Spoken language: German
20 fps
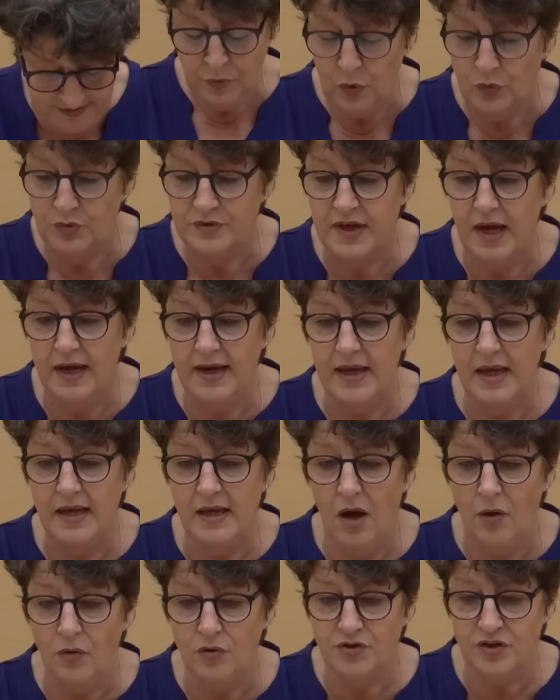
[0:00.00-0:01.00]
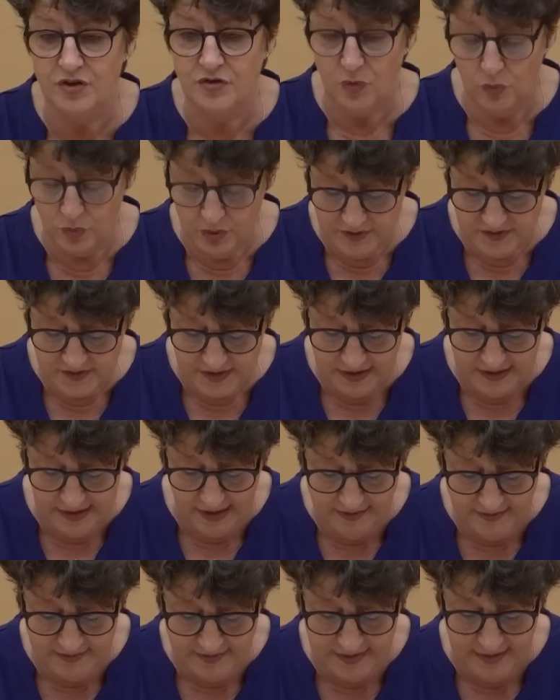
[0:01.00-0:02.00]
Und daher lautet unsere
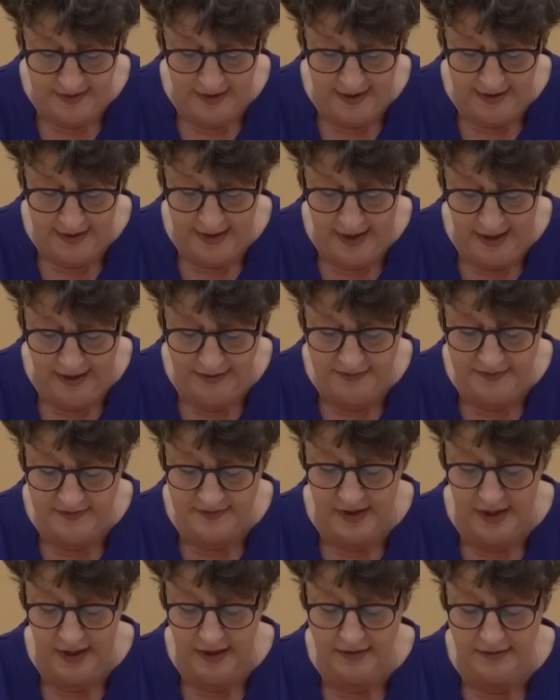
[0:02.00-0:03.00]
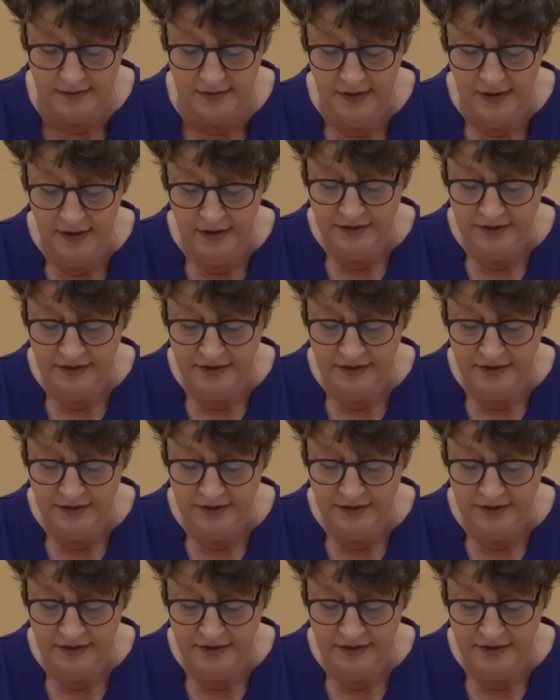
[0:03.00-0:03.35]
ganz klare Ansage.